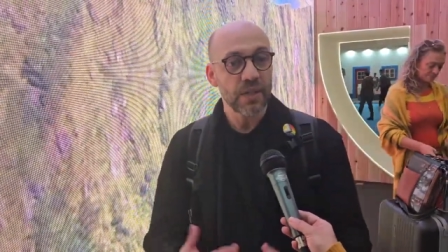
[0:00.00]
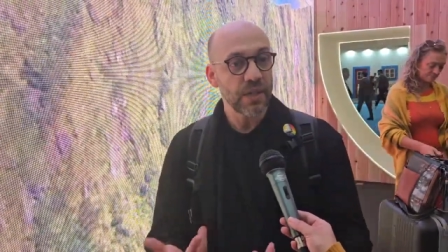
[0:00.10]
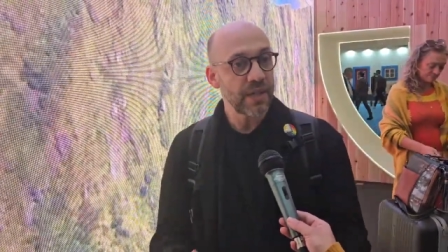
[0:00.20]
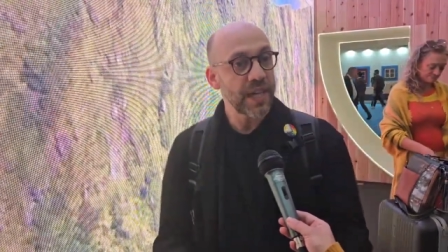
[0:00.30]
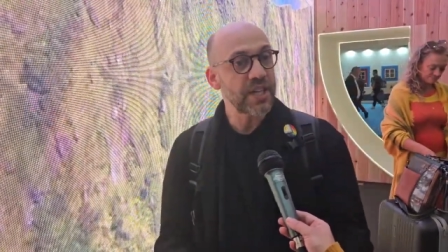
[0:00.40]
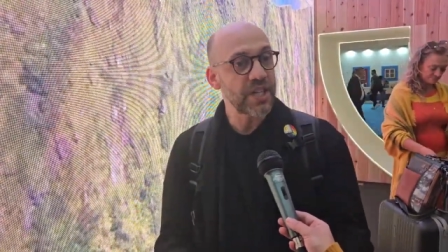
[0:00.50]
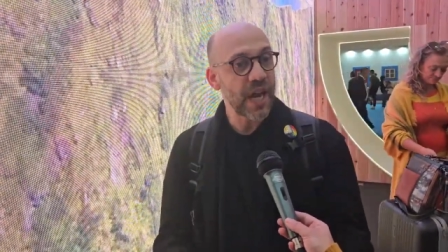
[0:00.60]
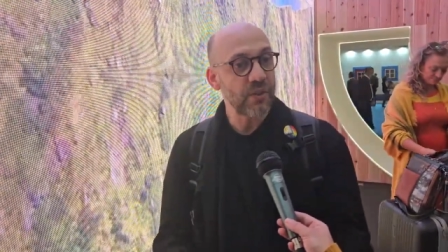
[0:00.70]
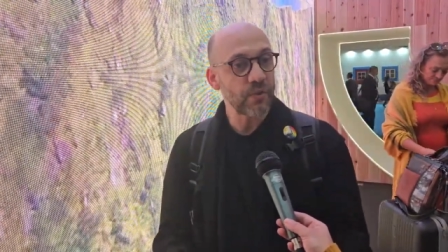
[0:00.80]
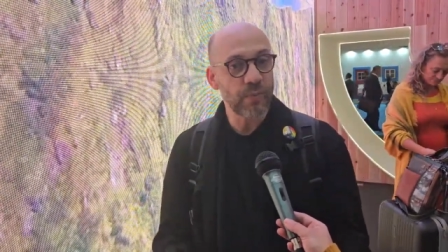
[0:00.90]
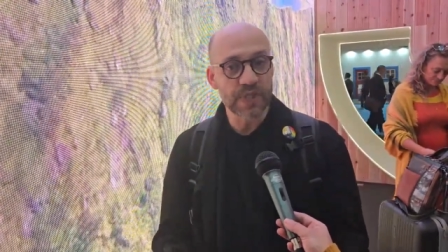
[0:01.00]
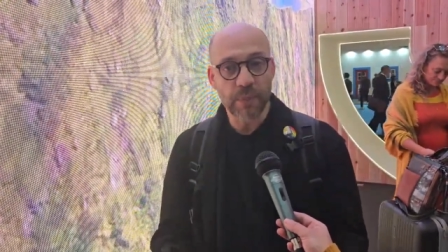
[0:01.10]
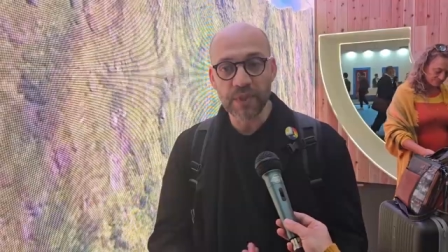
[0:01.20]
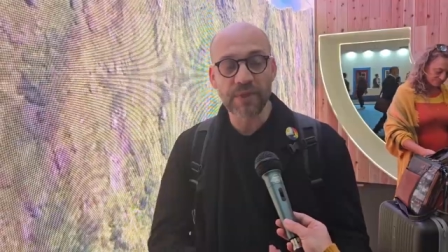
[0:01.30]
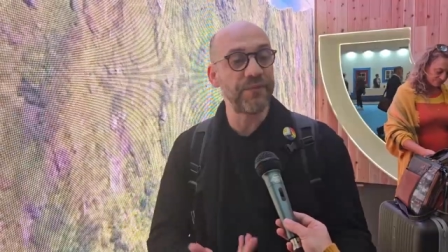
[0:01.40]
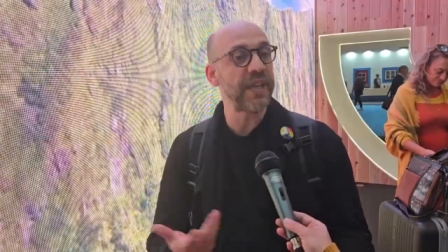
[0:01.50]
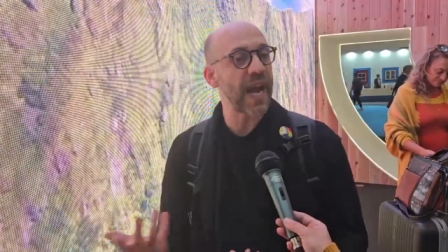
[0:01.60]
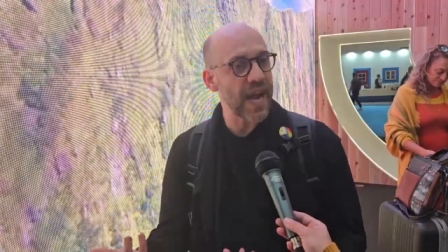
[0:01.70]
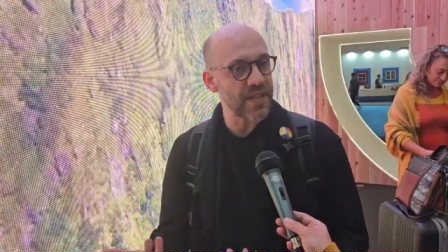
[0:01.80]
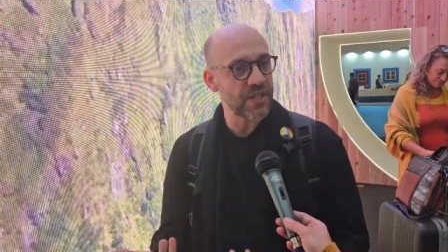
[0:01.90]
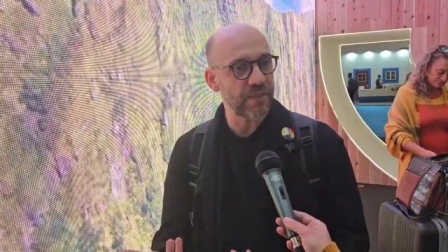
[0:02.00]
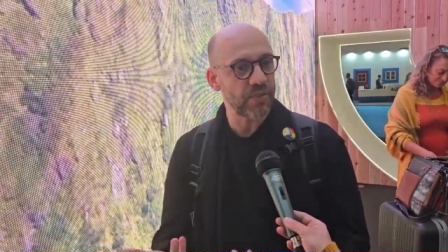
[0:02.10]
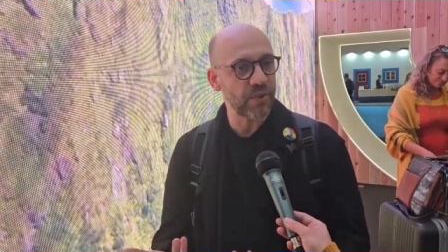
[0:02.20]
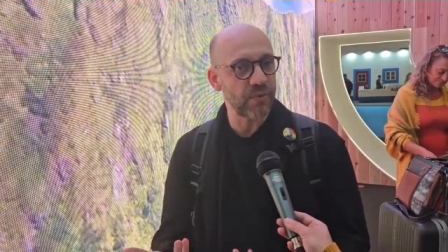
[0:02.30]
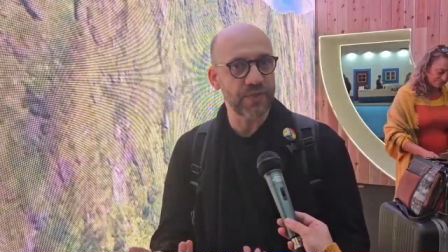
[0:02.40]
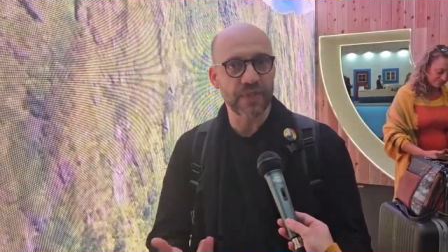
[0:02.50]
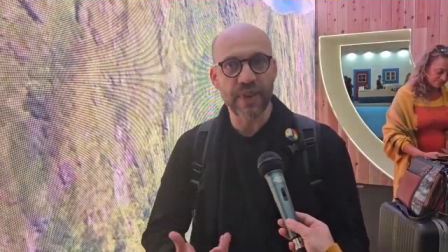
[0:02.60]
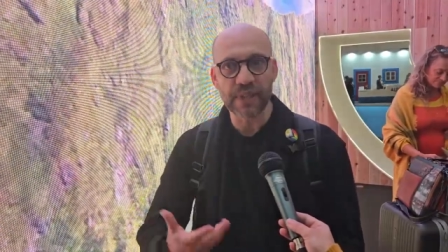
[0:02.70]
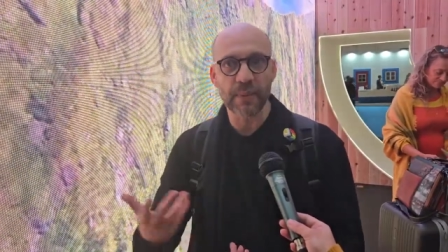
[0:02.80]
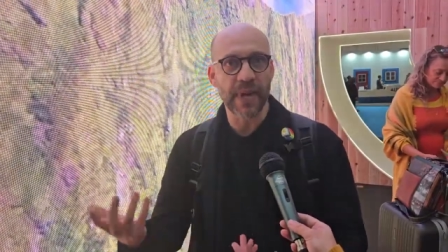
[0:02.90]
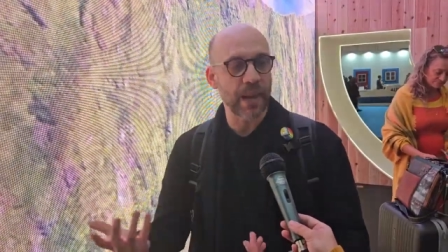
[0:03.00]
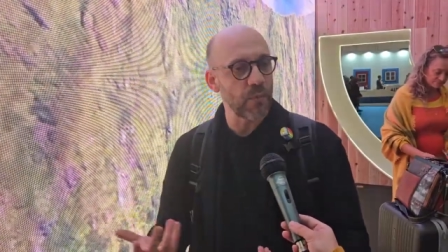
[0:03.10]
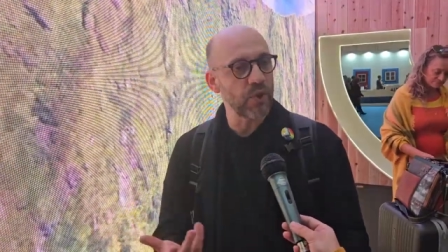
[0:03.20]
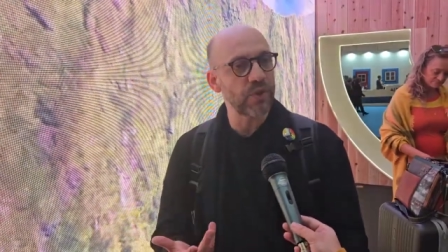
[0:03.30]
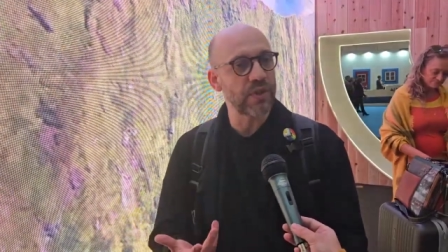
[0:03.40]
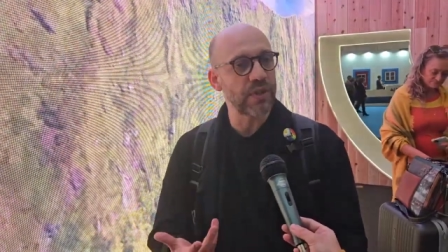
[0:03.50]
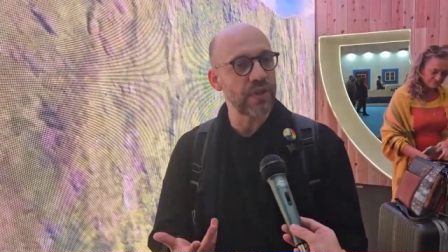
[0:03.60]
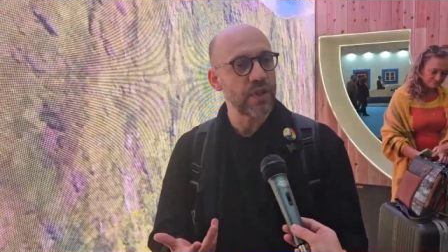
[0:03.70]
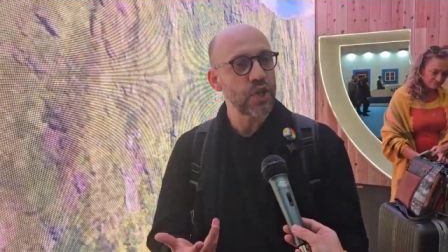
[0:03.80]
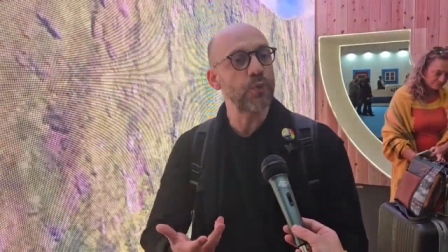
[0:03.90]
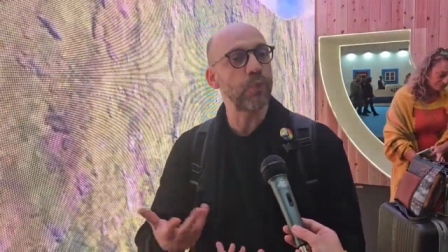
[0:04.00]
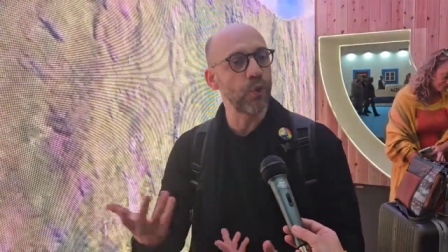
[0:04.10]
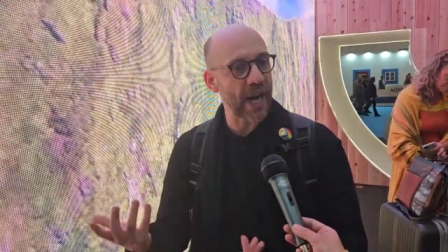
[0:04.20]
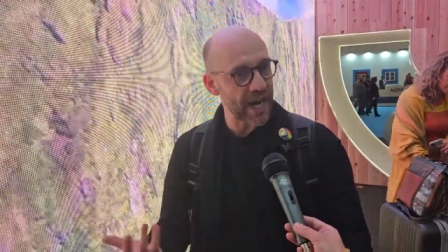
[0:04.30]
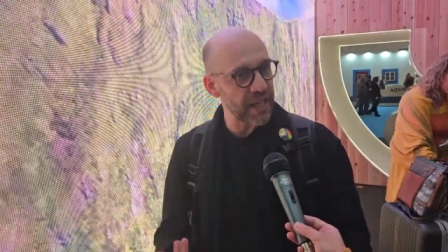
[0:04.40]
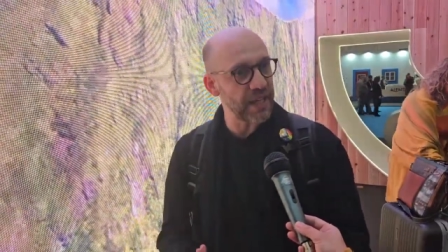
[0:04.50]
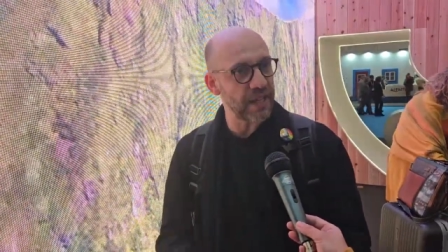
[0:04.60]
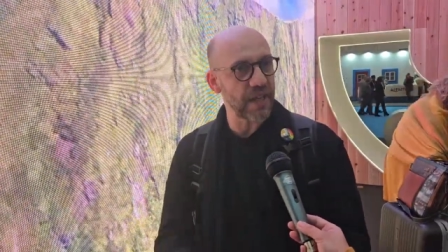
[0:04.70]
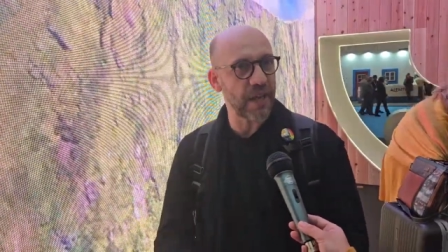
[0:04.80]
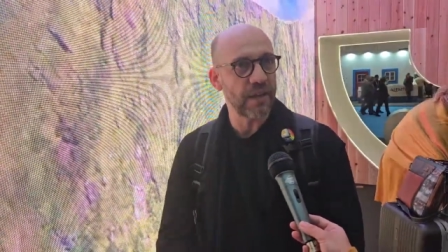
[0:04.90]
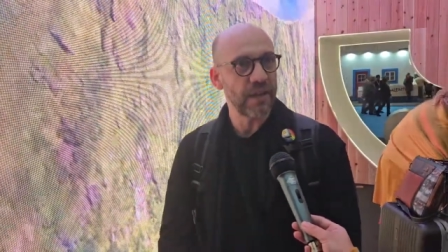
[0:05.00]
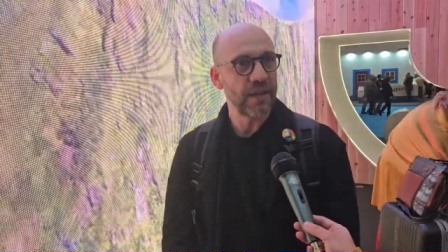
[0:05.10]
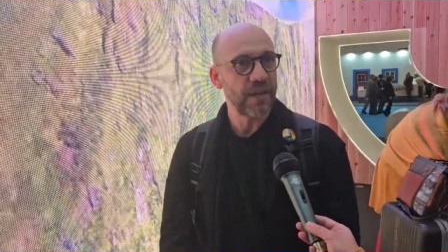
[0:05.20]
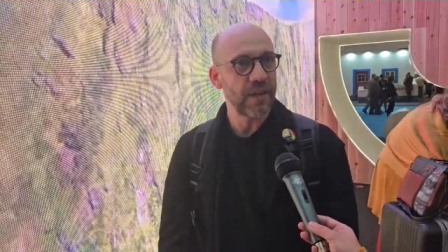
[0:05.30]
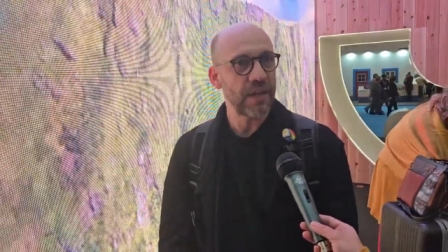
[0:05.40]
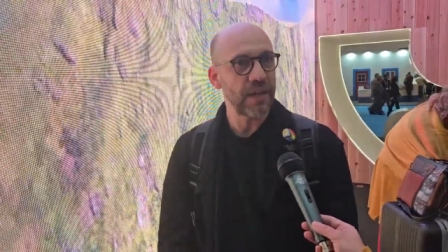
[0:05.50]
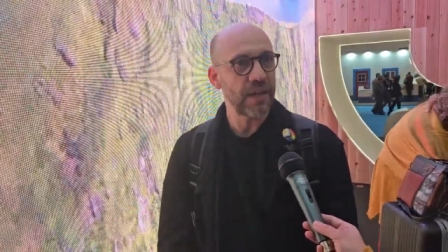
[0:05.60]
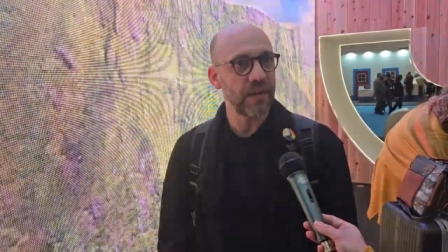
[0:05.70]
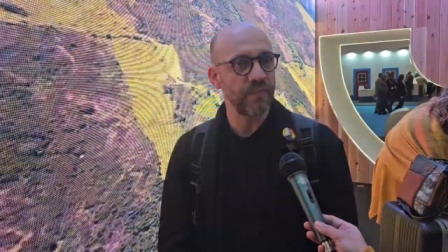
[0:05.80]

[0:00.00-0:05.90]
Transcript: Eh, na questão, de, por exemplo, de viagem, porque o festival também é muito de explorar a ilha. Eh,